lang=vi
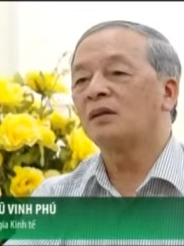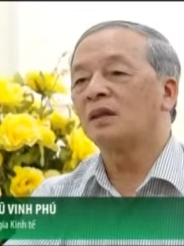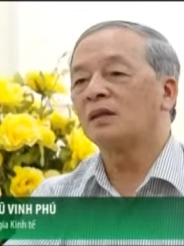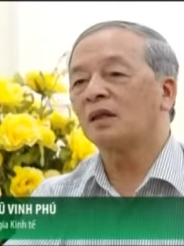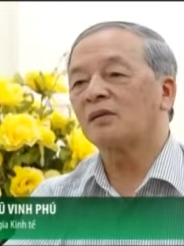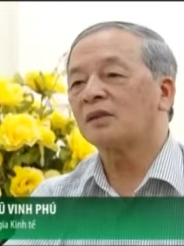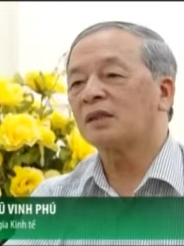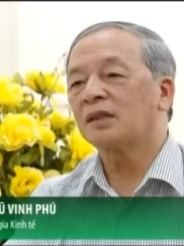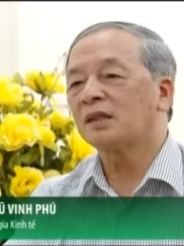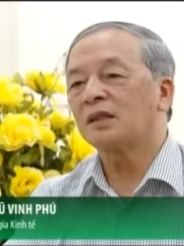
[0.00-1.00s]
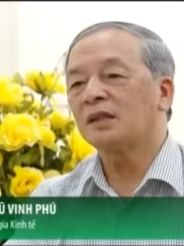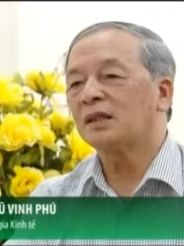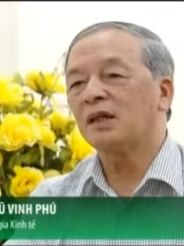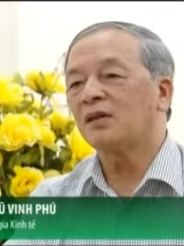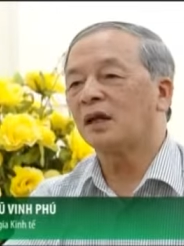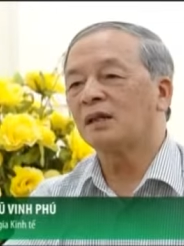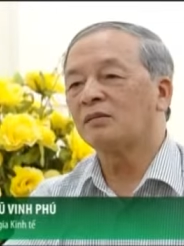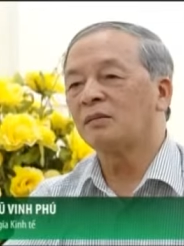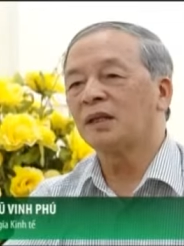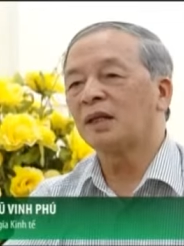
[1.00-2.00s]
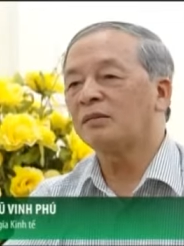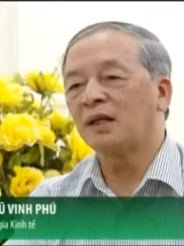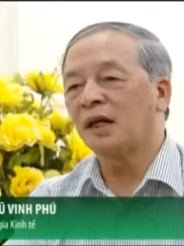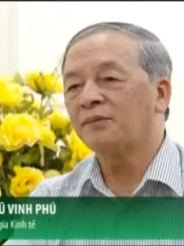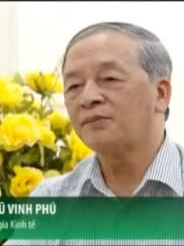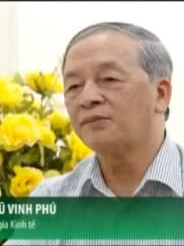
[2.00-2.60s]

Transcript: ở trong cái cái cái, cái giai đoạn mấy năm gần đây.